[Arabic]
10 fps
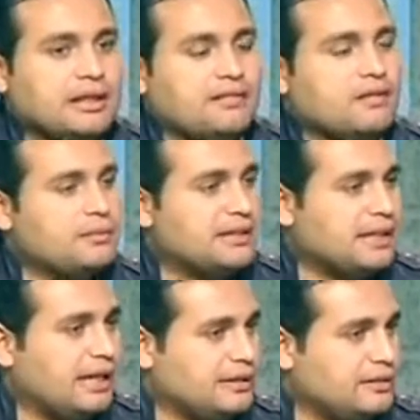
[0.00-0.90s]
كثير من
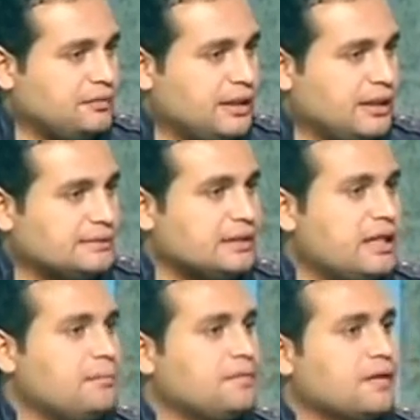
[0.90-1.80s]
الاتحادات في
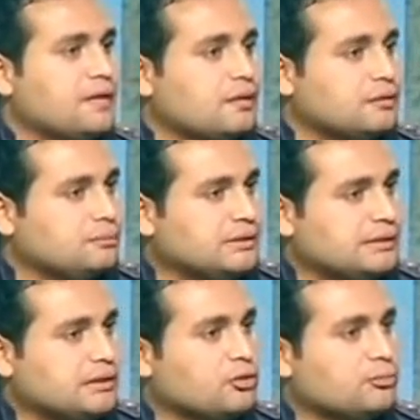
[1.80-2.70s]
الأحزاب تيارات
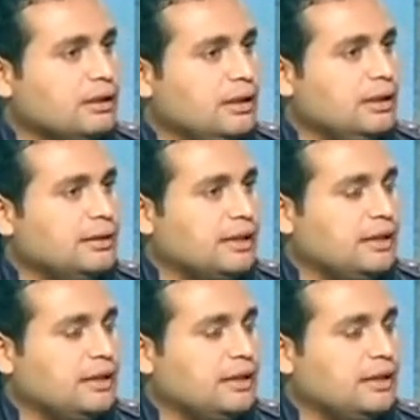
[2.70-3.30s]
بتضم آه،